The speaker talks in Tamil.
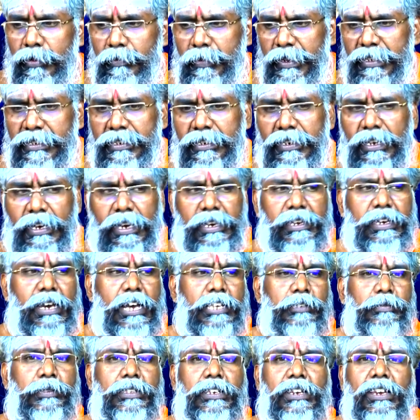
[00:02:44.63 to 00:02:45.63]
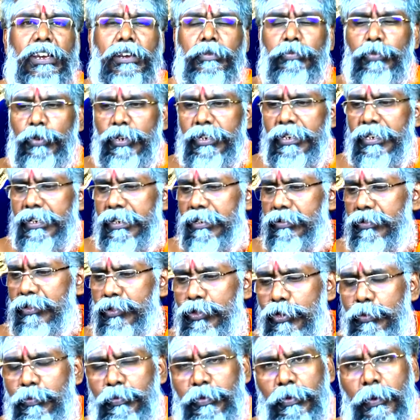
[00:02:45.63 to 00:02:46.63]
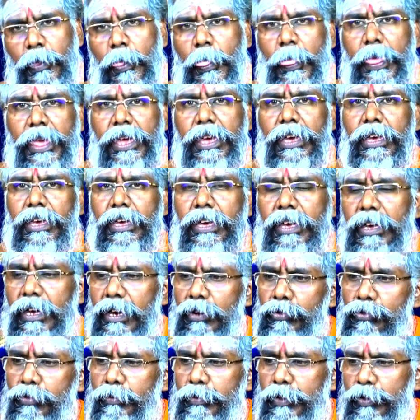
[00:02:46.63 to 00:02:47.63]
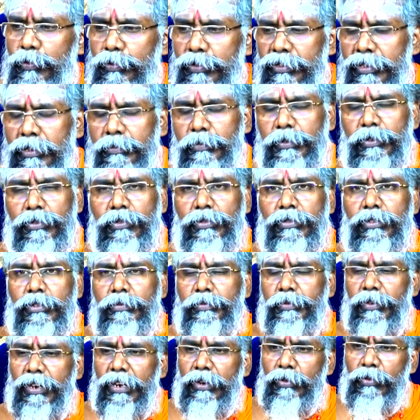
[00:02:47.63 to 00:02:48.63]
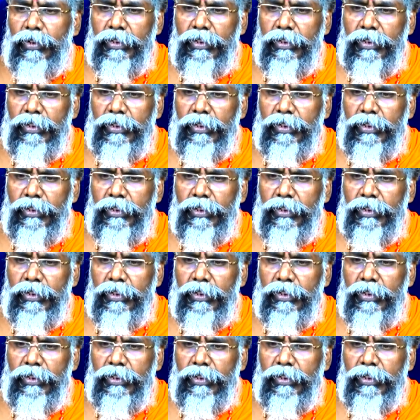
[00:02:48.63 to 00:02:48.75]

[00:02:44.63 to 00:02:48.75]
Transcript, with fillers: ஒரு பிரச்சனையாகி ஆஸ்பத்திரிக்கெலாம் போயிட்டுக்கிட்டு வந்திருப்போம் அவங்களுக்கு போய் ஊசியை போட்டு வந்திருப்போம் இல்லை